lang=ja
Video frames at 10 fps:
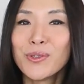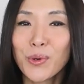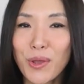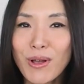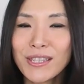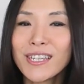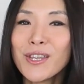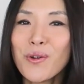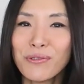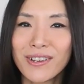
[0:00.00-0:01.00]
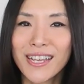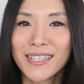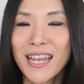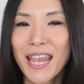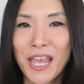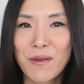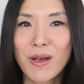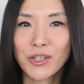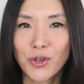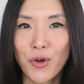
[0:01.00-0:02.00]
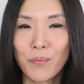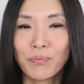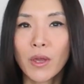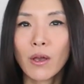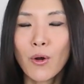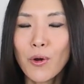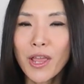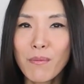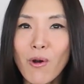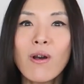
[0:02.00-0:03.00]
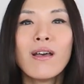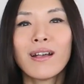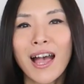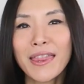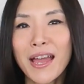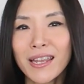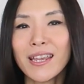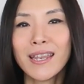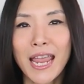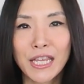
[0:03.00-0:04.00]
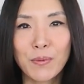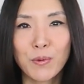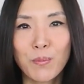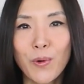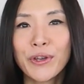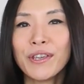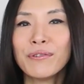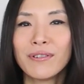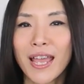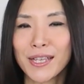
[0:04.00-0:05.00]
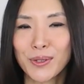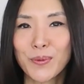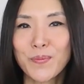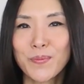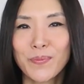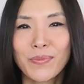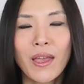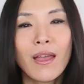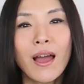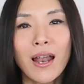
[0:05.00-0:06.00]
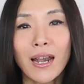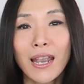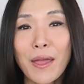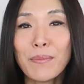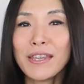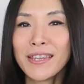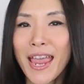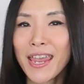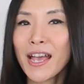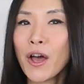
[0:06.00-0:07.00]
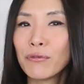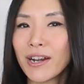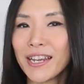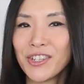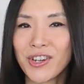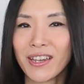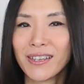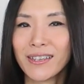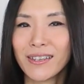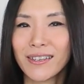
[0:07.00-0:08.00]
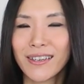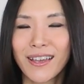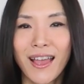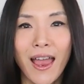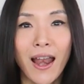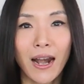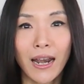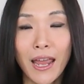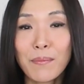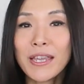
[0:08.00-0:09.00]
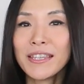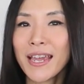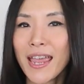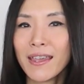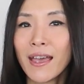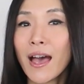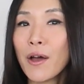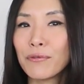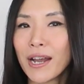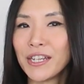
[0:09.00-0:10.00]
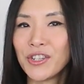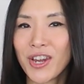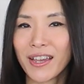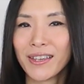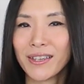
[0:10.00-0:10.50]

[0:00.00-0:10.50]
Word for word: それでは次のフレーズに行きましょうこれもかなりネイティブっぽいフレーズ Let me take a rain check Let me take a rain check